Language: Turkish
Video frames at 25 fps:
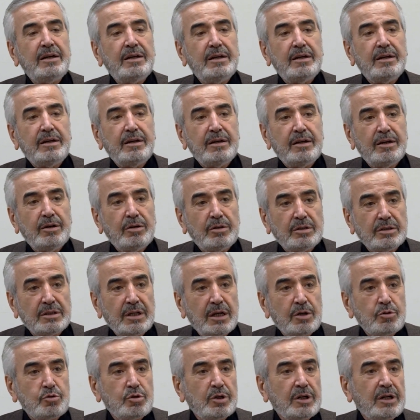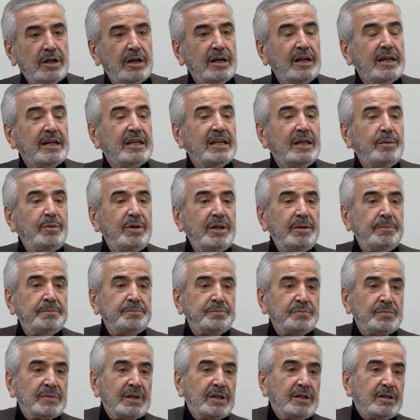E, ondan sonra ne bileyim
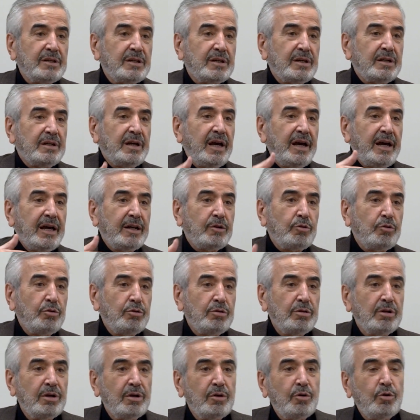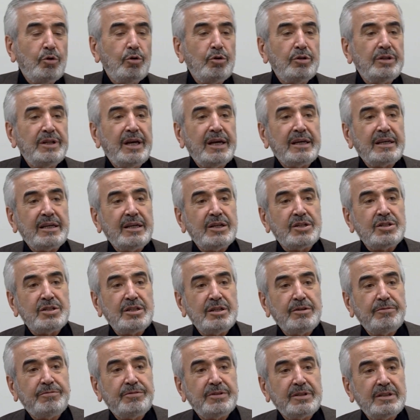ee, her gün önden
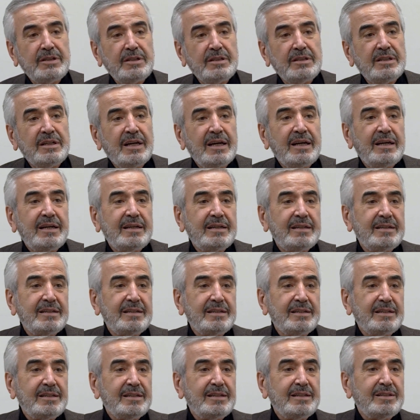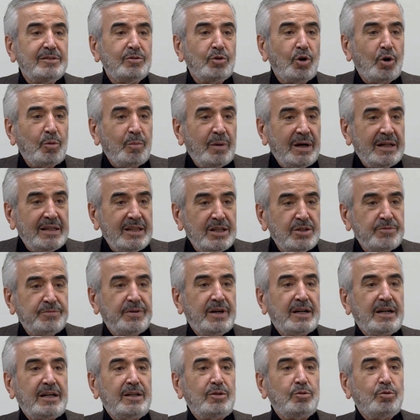geçtiği fırının e, normalde hiç
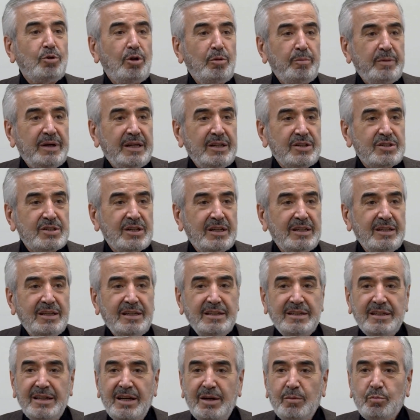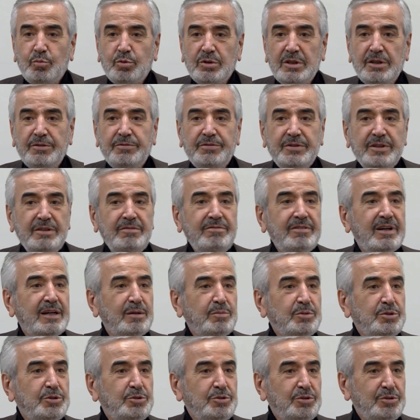farkında olmayan insanlar burada fırın
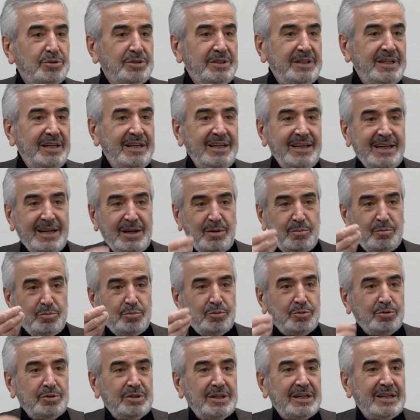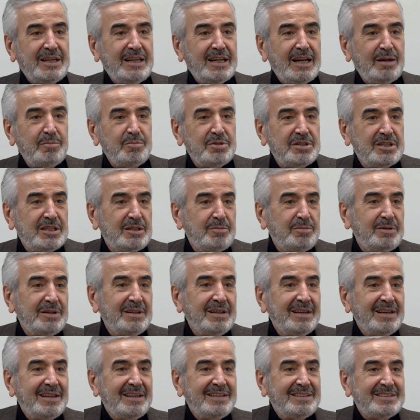varmış diyor. Niye? Buruna gelen mis
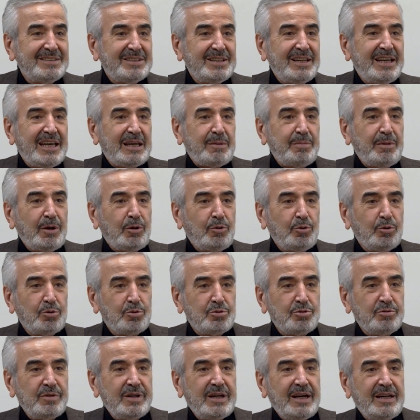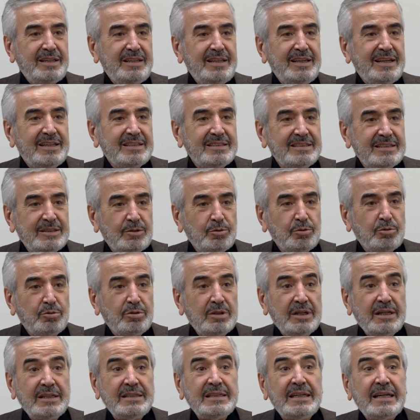gibi işte ekmek kokusu veya diğer
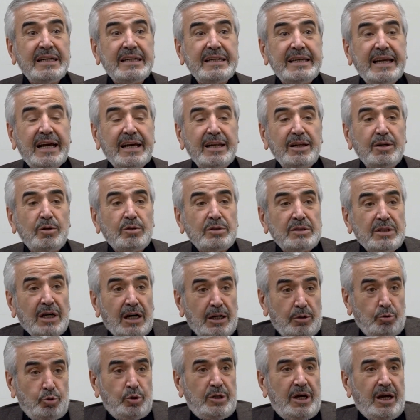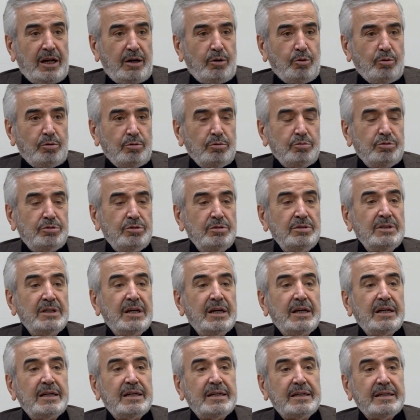kokular yani daha duyarlı olduğu için
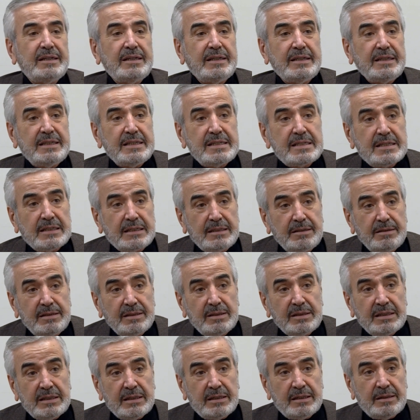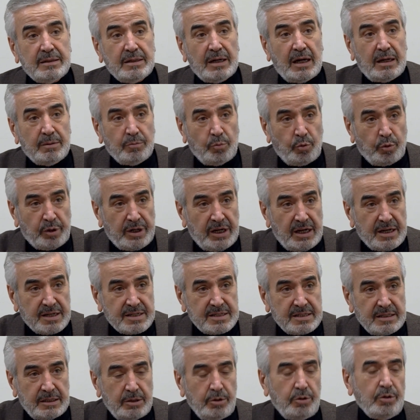e, insanı e, ona
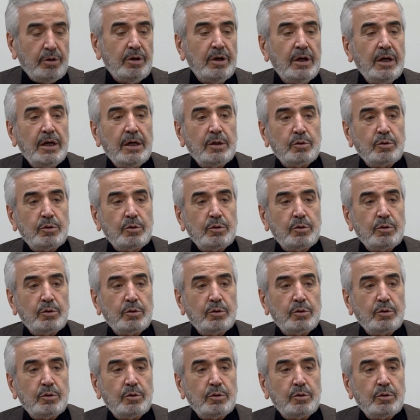hazırlıyor.